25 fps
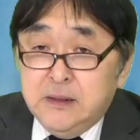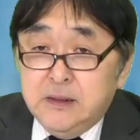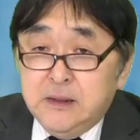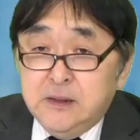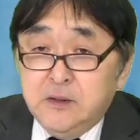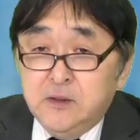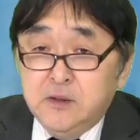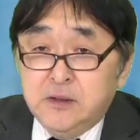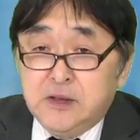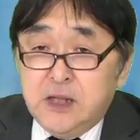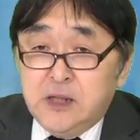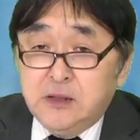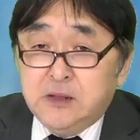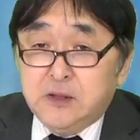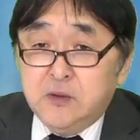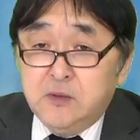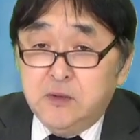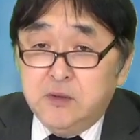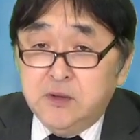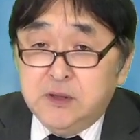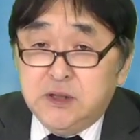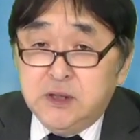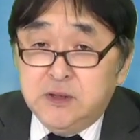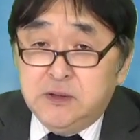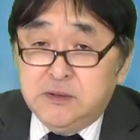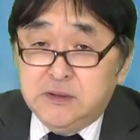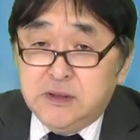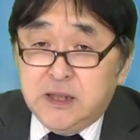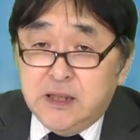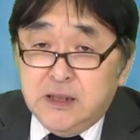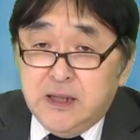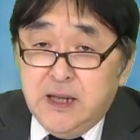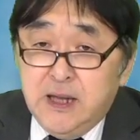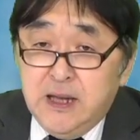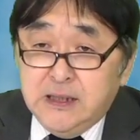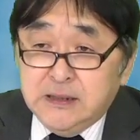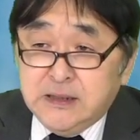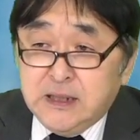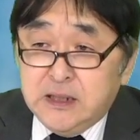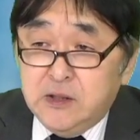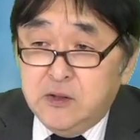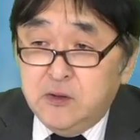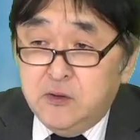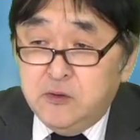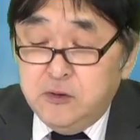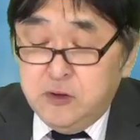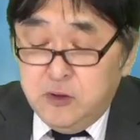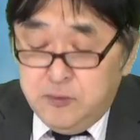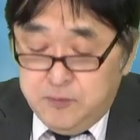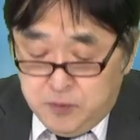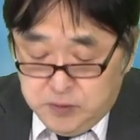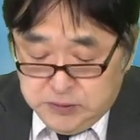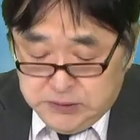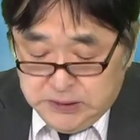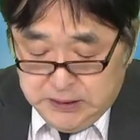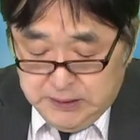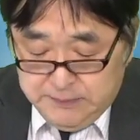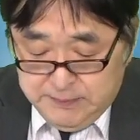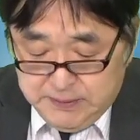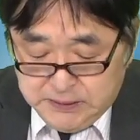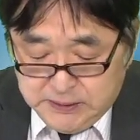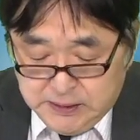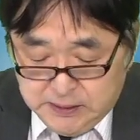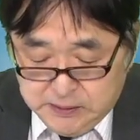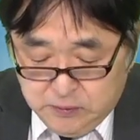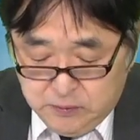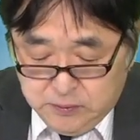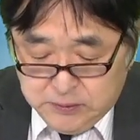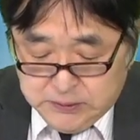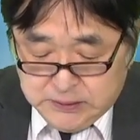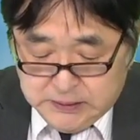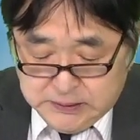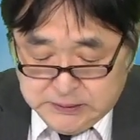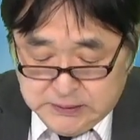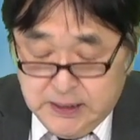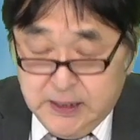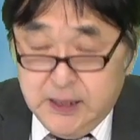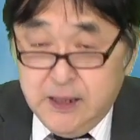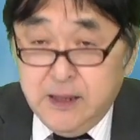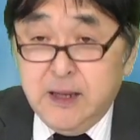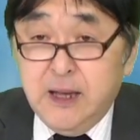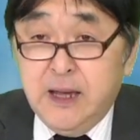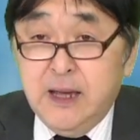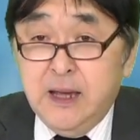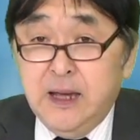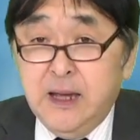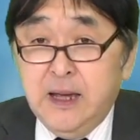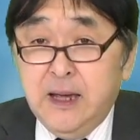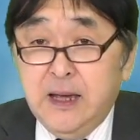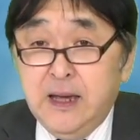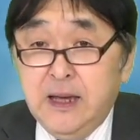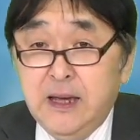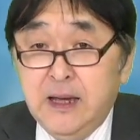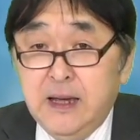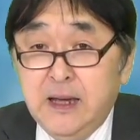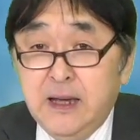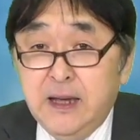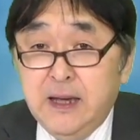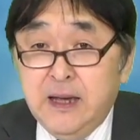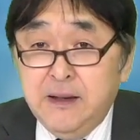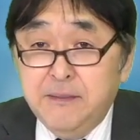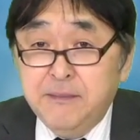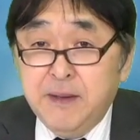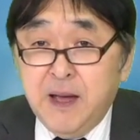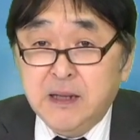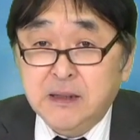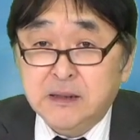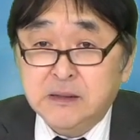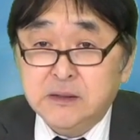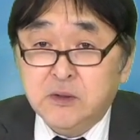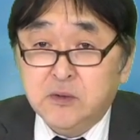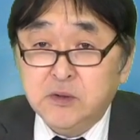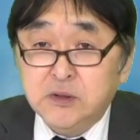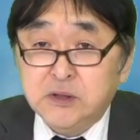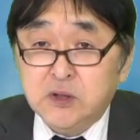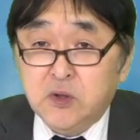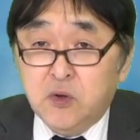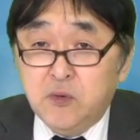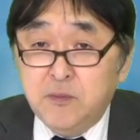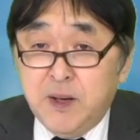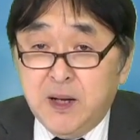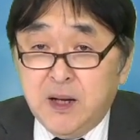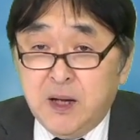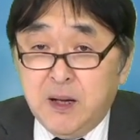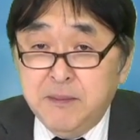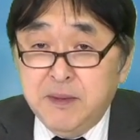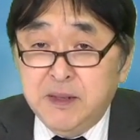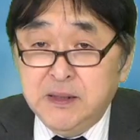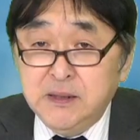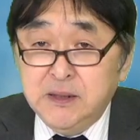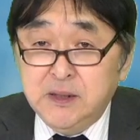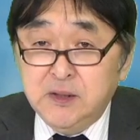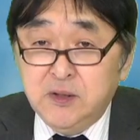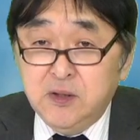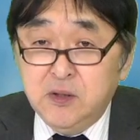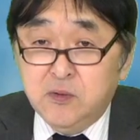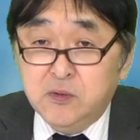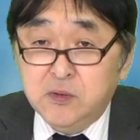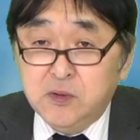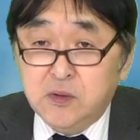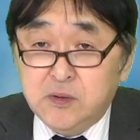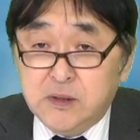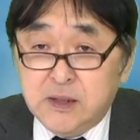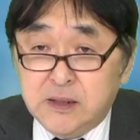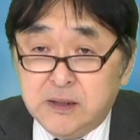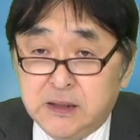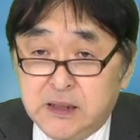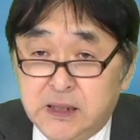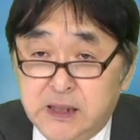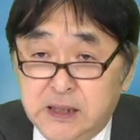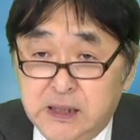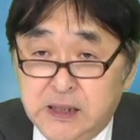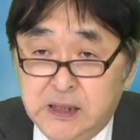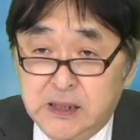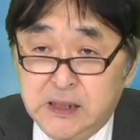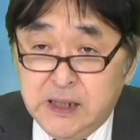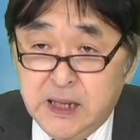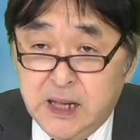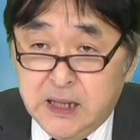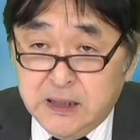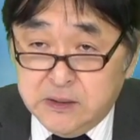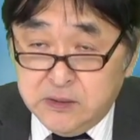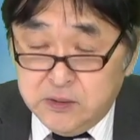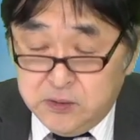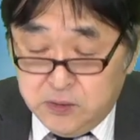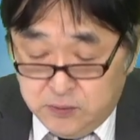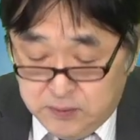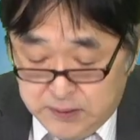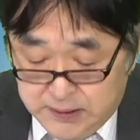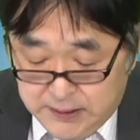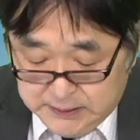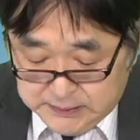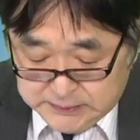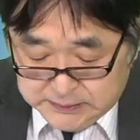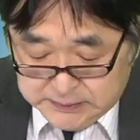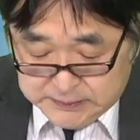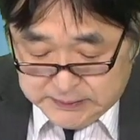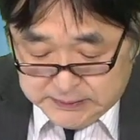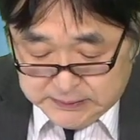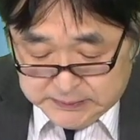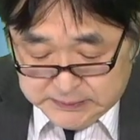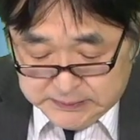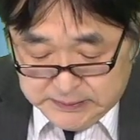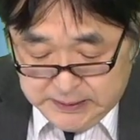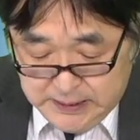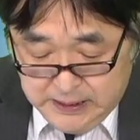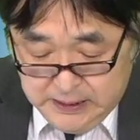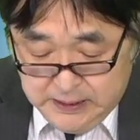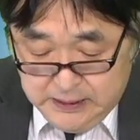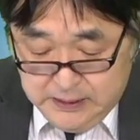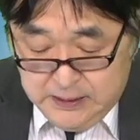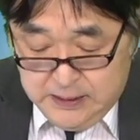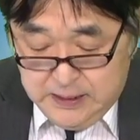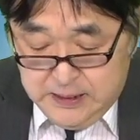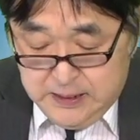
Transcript: そしてそのうち、えー、先ほど申し上げました通りですね、えー、まあ少し細かめにということで ティーアンドエス ですね。